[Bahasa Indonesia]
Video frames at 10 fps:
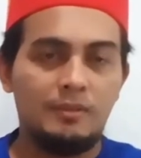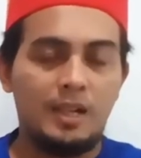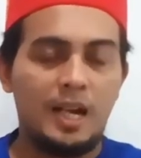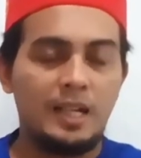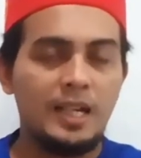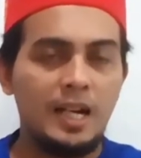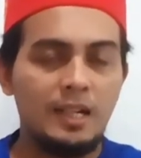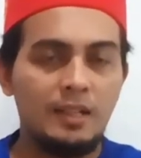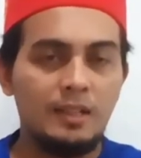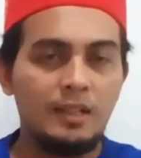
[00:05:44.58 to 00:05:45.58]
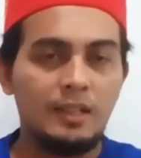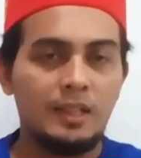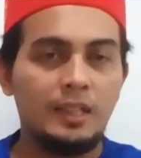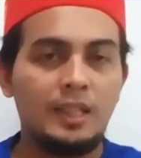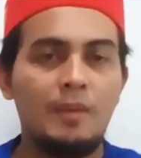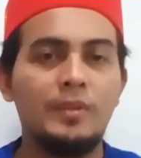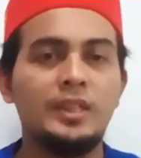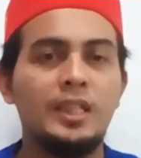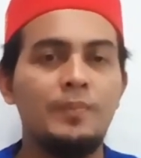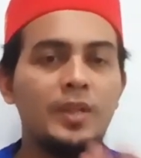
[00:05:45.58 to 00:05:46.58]
agar kita
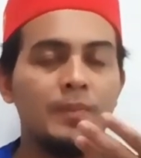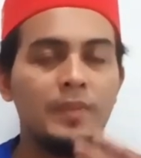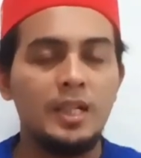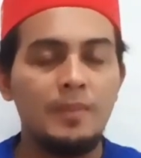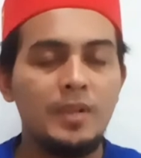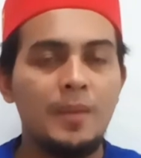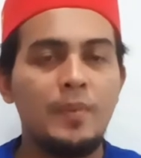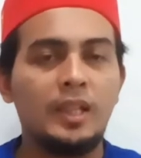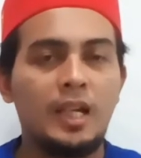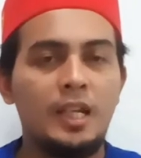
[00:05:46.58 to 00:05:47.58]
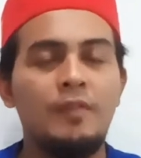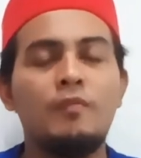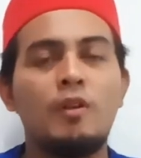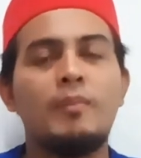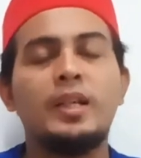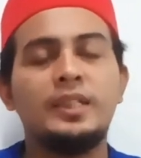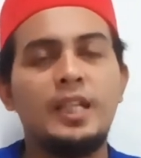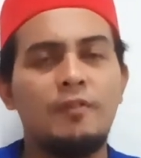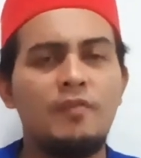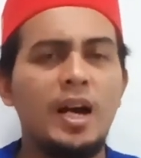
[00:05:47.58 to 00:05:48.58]
menjadi benar-benar mendapatkan informasi
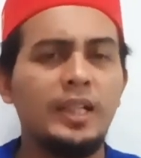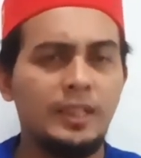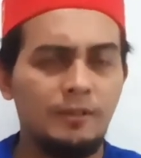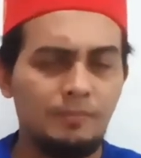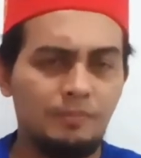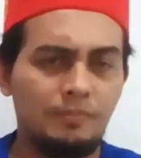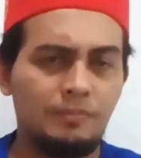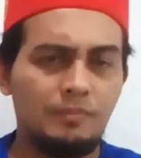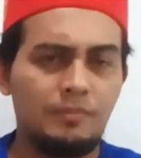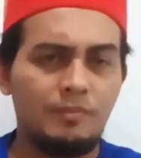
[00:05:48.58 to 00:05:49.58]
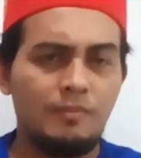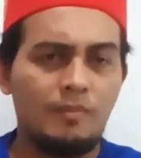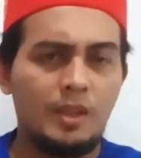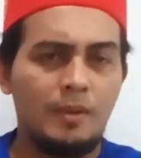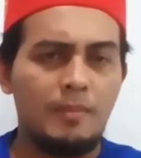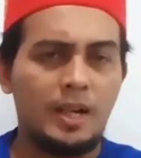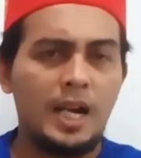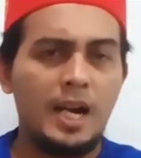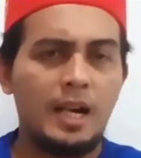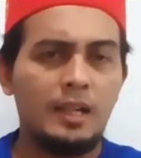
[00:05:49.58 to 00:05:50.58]
yang valid.
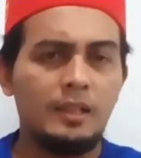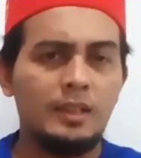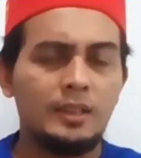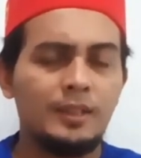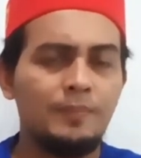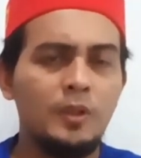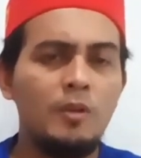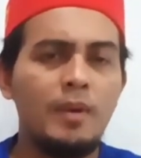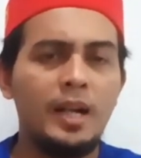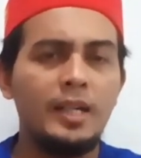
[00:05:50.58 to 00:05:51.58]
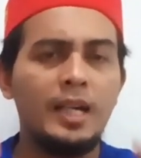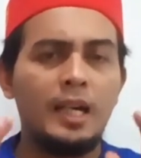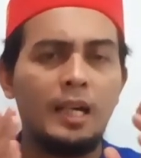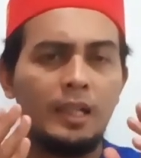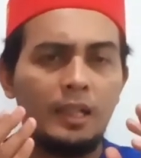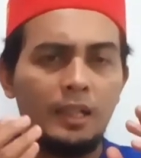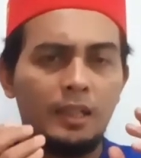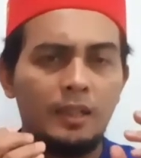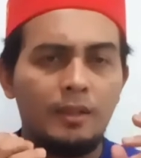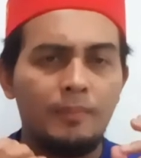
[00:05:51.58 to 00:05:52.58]
Maka sebelum Anda
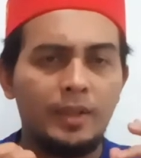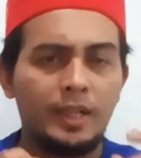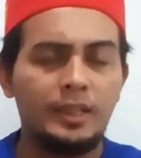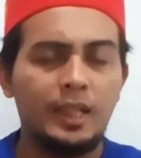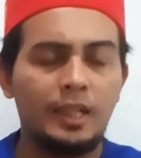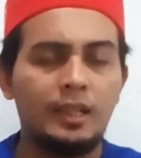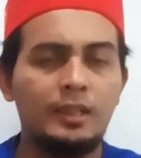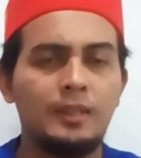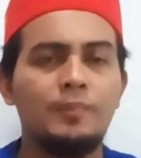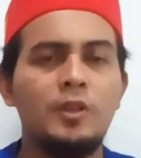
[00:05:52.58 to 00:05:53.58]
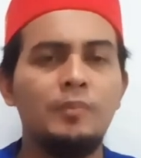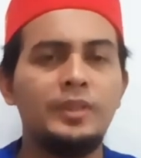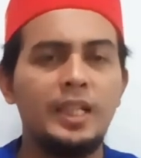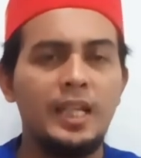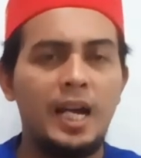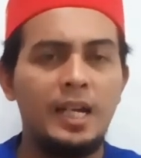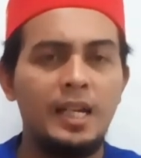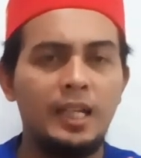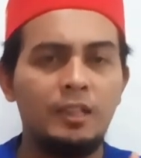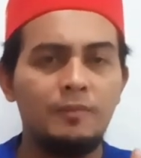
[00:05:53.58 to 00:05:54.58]
mengetik, sebelum jari
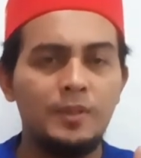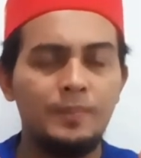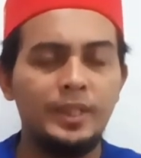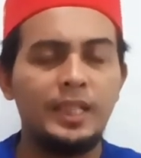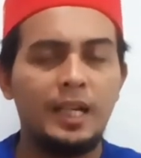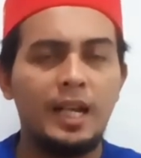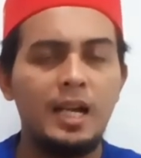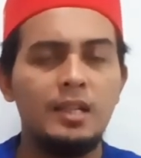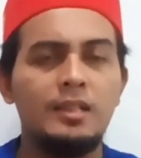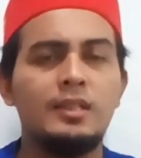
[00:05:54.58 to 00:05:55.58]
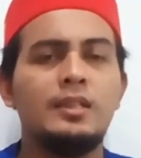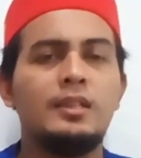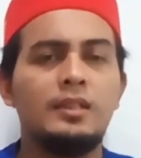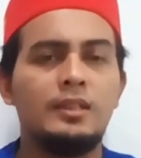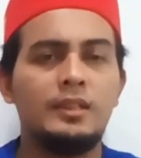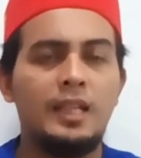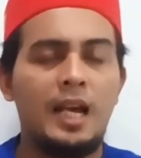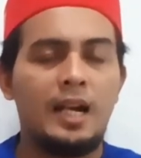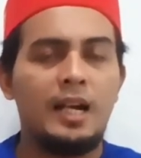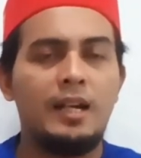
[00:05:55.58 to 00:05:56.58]
Anda itu berbicara,
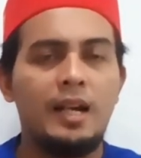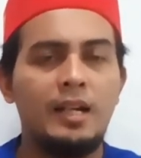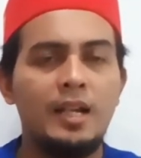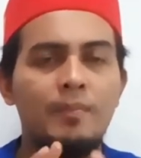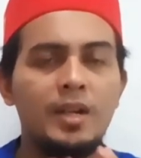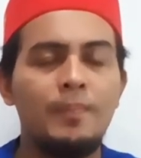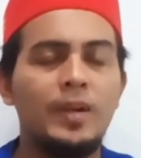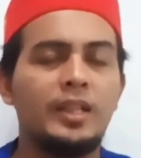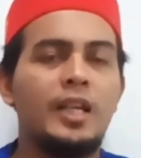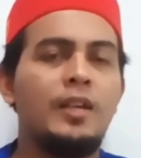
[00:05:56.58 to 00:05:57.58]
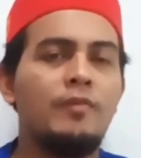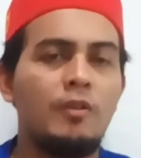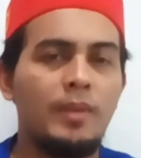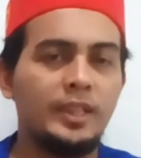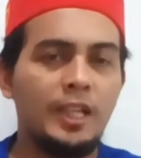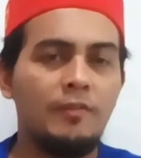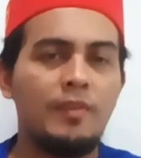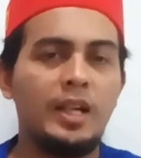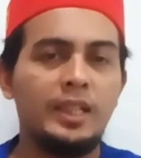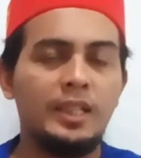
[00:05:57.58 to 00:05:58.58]
silahkan Anda mendapatkan informasi yang
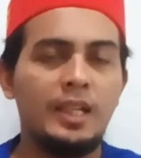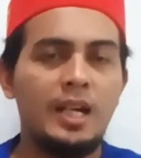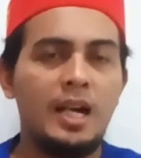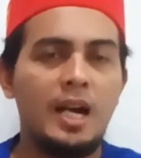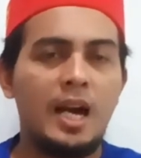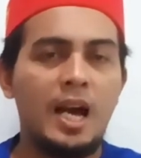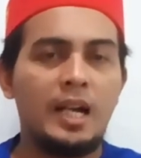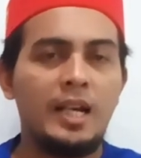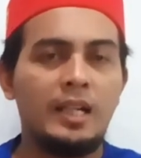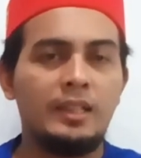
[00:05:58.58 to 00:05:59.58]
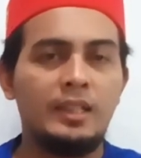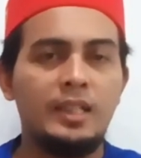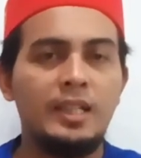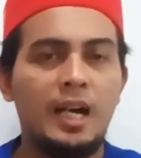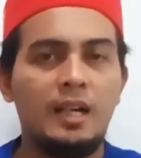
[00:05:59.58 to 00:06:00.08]
valid agar tidak